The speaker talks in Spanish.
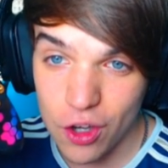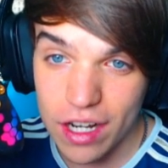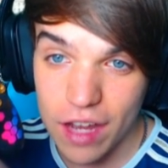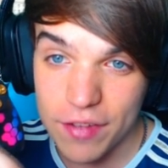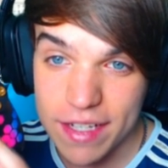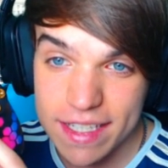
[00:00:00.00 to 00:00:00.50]
Las
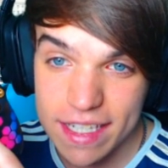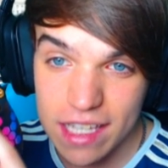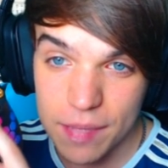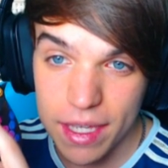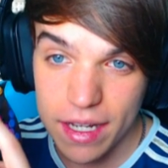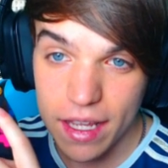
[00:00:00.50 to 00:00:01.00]
flechitas
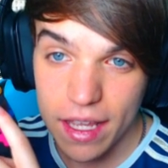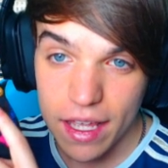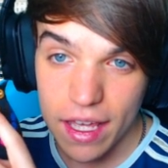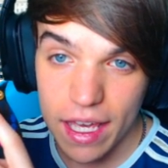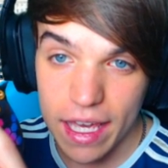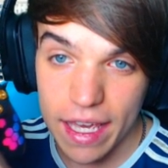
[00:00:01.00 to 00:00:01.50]
también
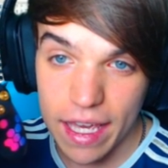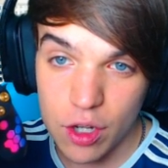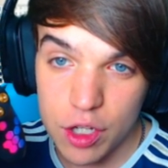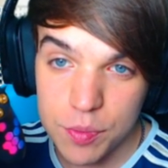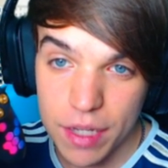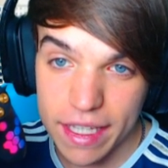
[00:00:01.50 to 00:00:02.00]
eh, como
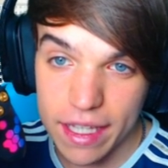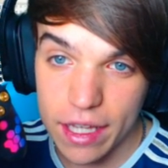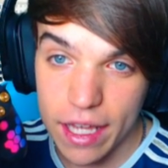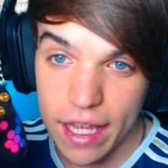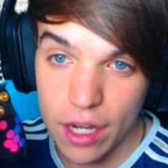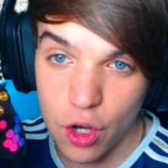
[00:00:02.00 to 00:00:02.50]
veis por aquí,
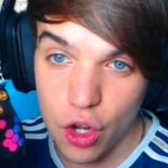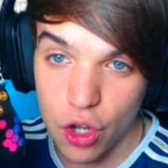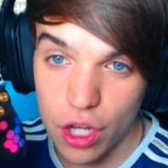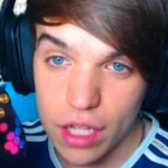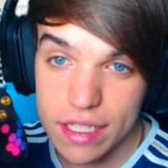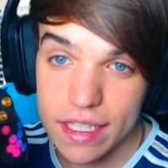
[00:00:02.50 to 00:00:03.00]
eh,
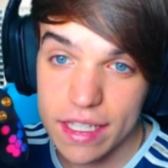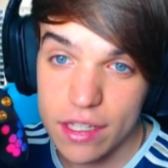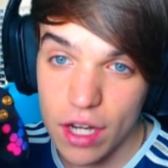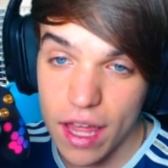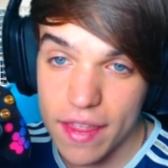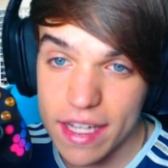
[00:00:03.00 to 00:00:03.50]
rojas y
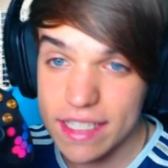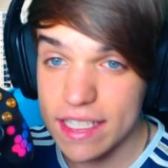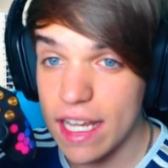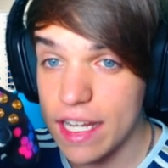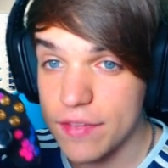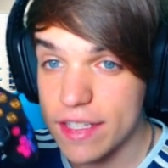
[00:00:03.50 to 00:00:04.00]
doradas y
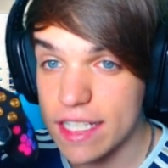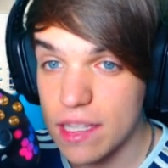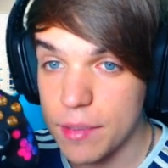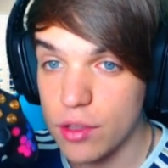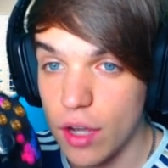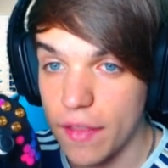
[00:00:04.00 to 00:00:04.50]
las flechas también
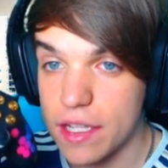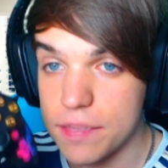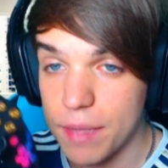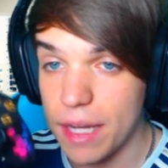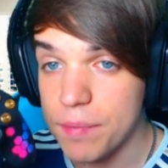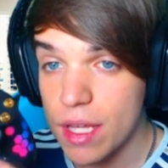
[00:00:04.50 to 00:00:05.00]
doradas,
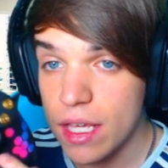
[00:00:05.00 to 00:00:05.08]
¿vale?